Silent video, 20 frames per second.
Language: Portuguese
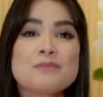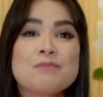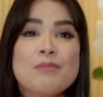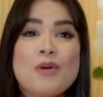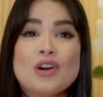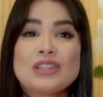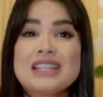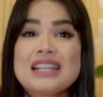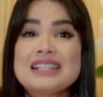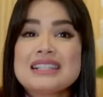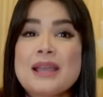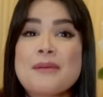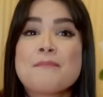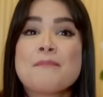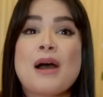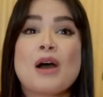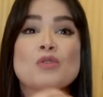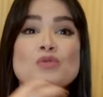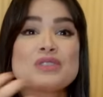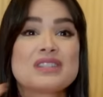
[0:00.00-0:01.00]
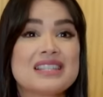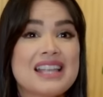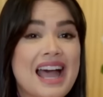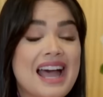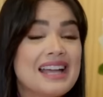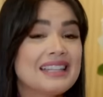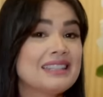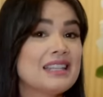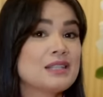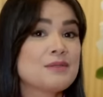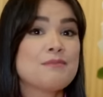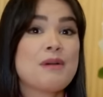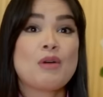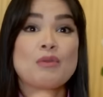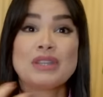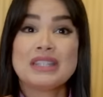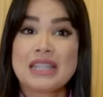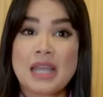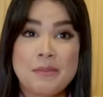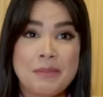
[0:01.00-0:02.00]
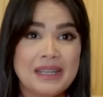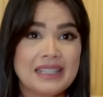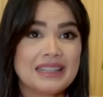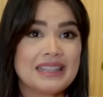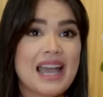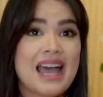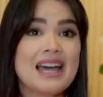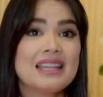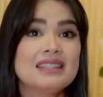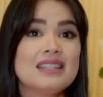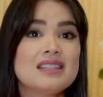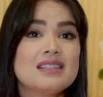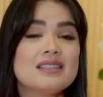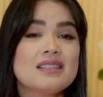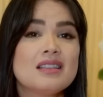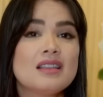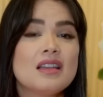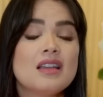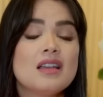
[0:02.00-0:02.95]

podem ser mal usadas, mal interpretadas.